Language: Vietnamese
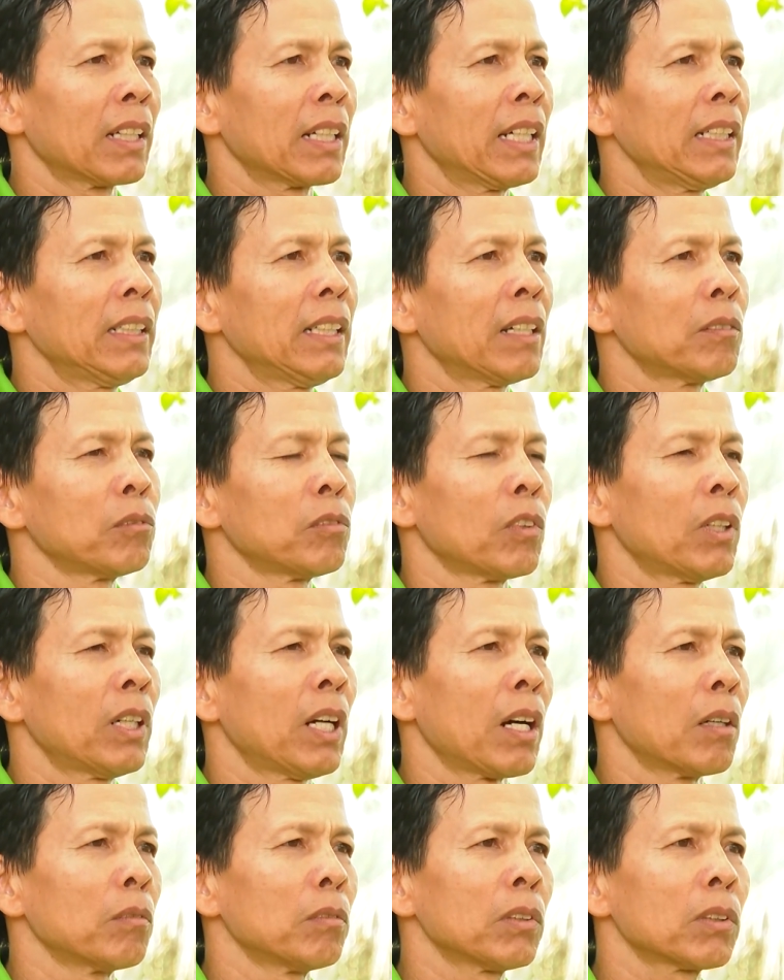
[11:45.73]
cánh đồng
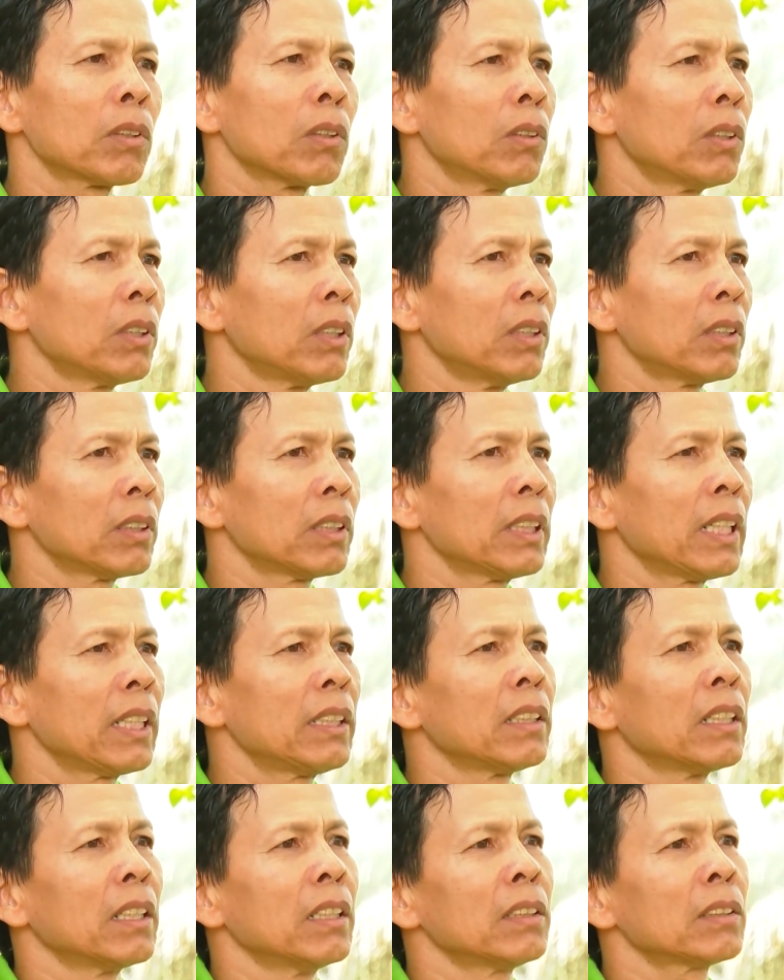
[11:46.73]
hoa hồng của tôi được cái
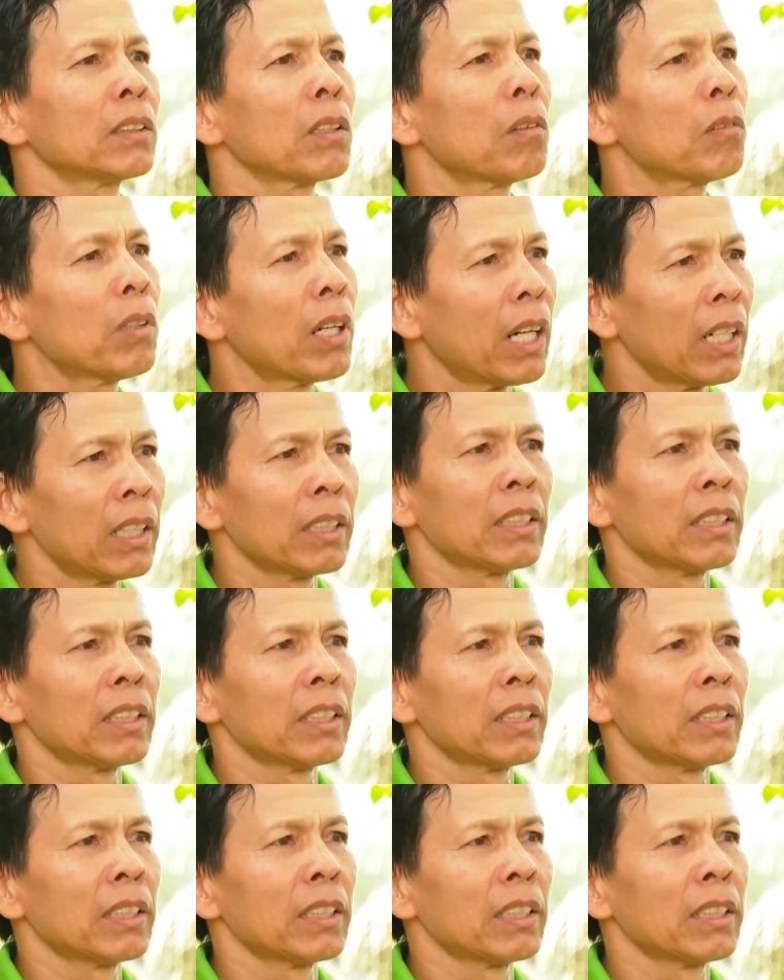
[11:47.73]
danh dự tốt hơn.